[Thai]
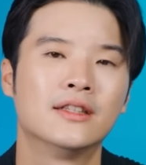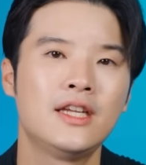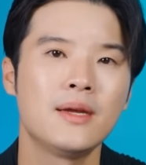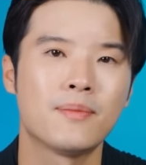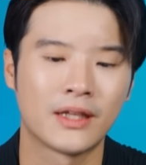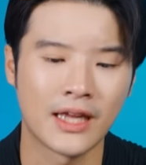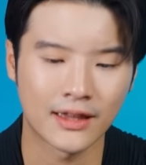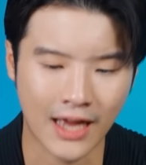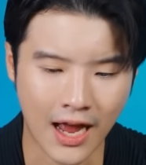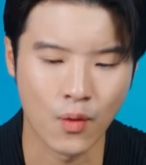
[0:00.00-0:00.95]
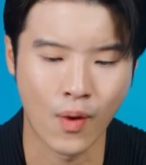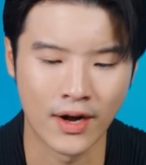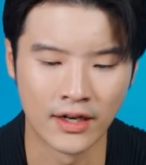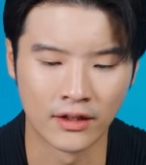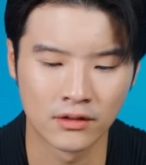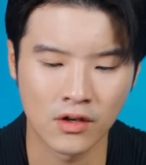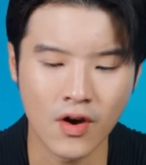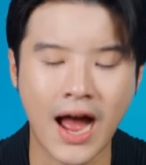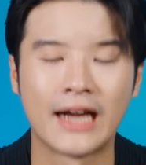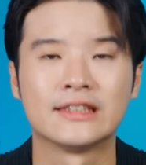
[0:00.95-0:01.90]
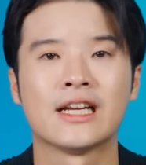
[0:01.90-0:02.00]
ที่ประเทศไทยวันหนึ่งก็
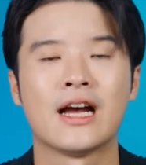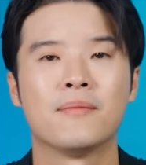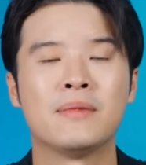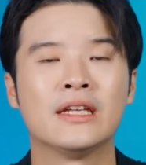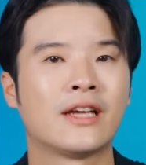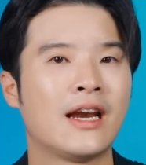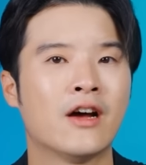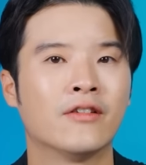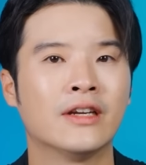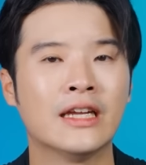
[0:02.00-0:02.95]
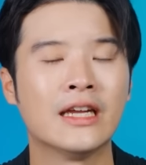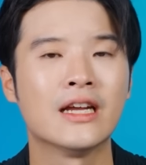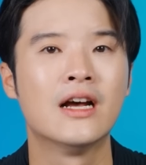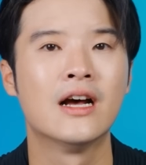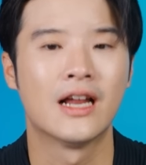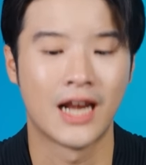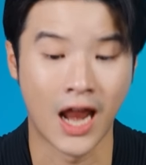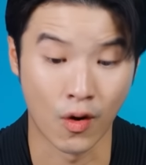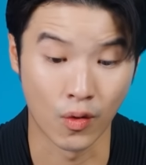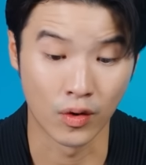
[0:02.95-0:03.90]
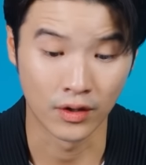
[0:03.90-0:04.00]
อาจจะมีเทรนด์เหล่านี้เรา
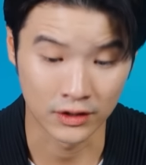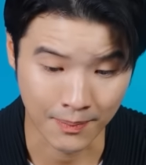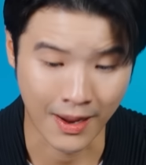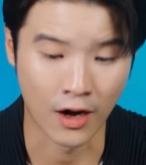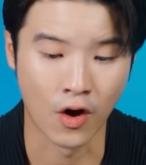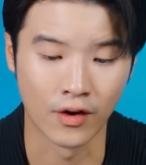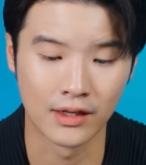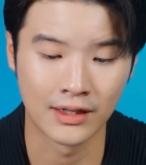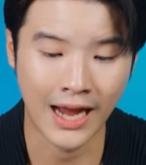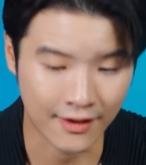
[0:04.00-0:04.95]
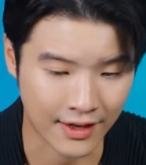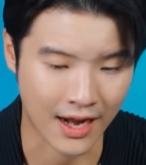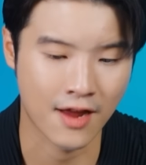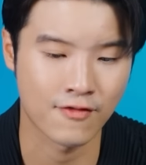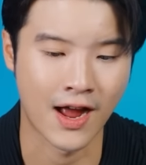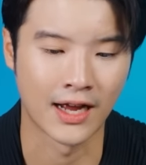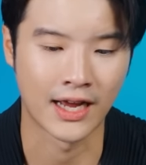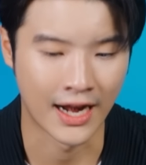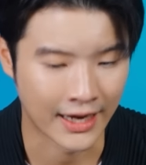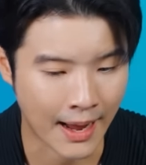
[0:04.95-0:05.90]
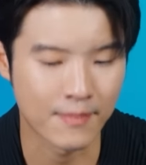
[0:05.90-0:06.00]
จะมาลองไล่เรียงให้ฟังกัน
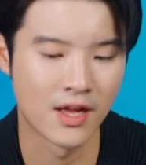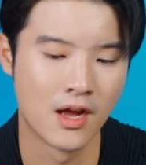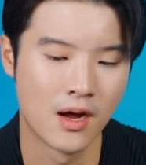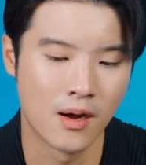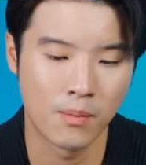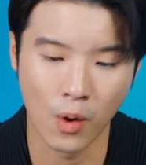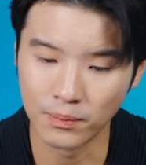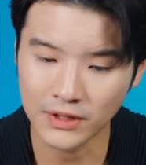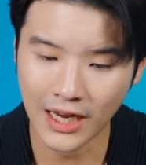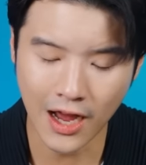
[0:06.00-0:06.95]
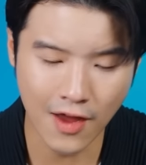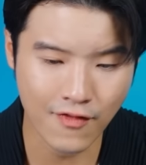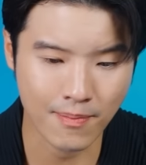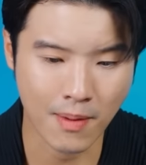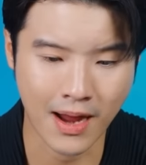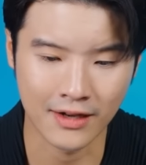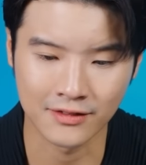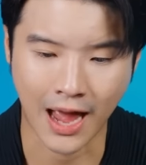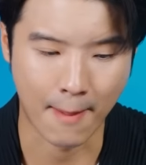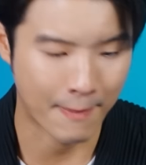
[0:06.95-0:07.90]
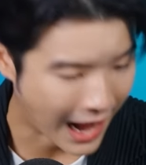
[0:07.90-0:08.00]
นะครับผมจะเล่าให้ฟังประมาณ
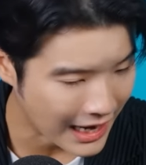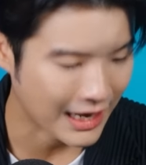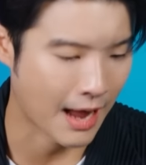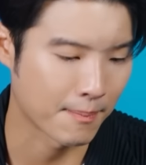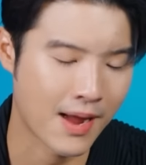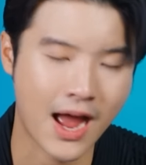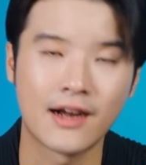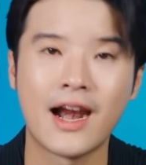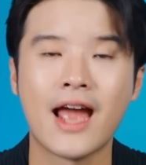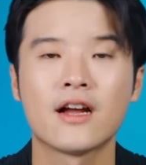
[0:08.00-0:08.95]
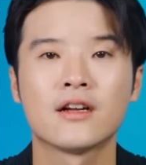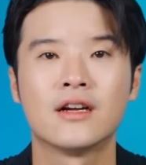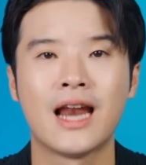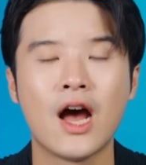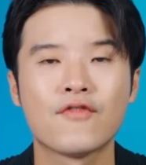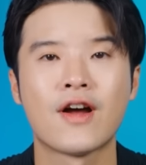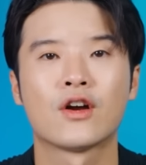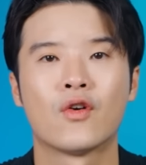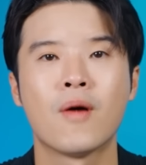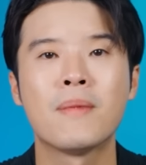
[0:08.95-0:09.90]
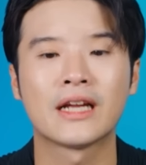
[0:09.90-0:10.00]
3พาร์ทหลักๆพาร์ทแรกก็คือเล่าให้ฟังก่อ
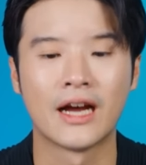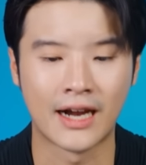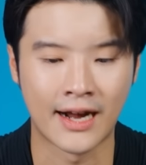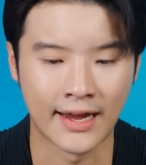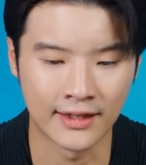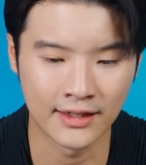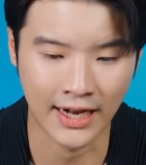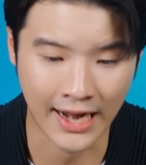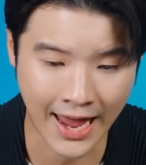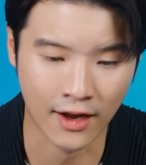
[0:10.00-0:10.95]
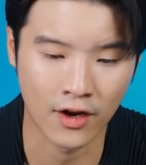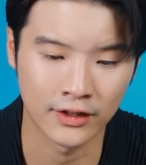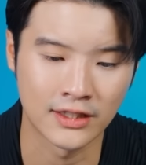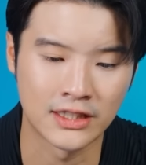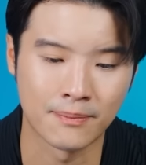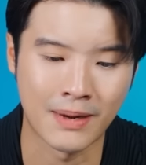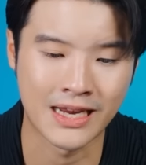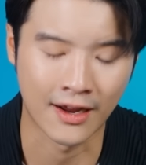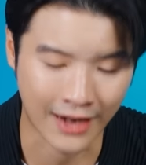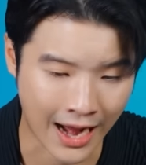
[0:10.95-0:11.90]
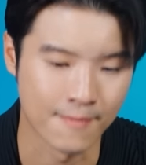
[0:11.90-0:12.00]
นว่ามันเกิดอะไรขึ้นกันแน่ข้อเท็จจริงเป็นอ
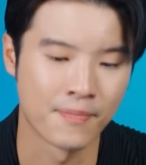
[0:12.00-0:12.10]
ย่างไร